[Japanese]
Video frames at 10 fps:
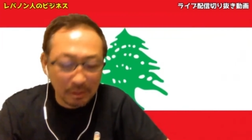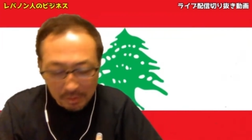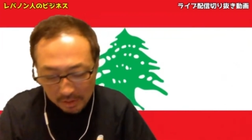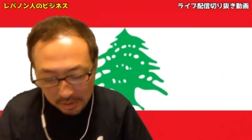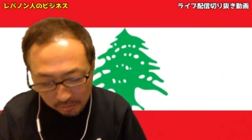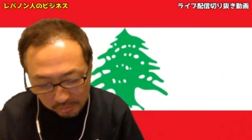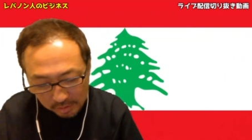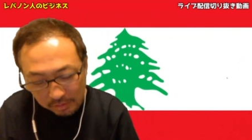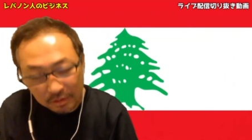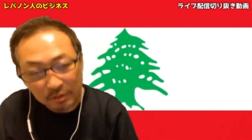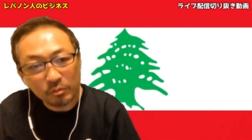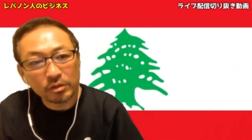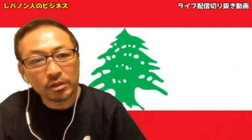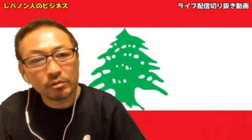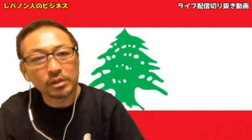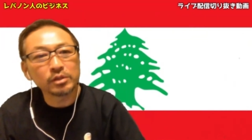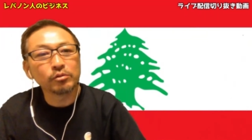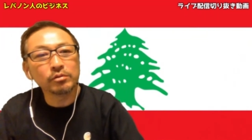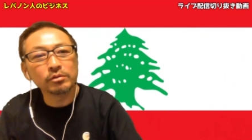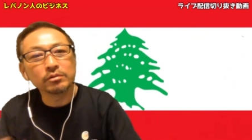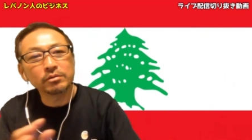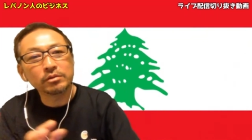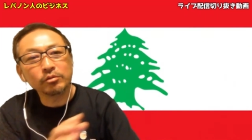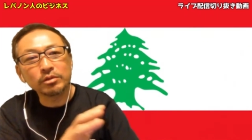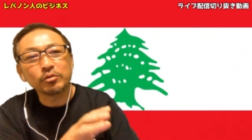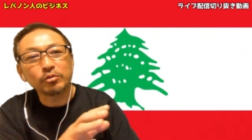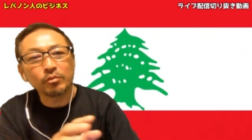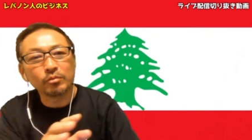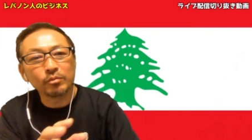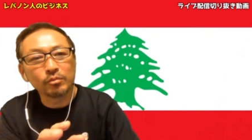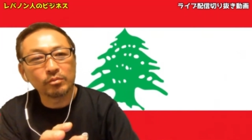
ういう名前聞いたことある方いると思うんですけど、まあそういう人たちのことを、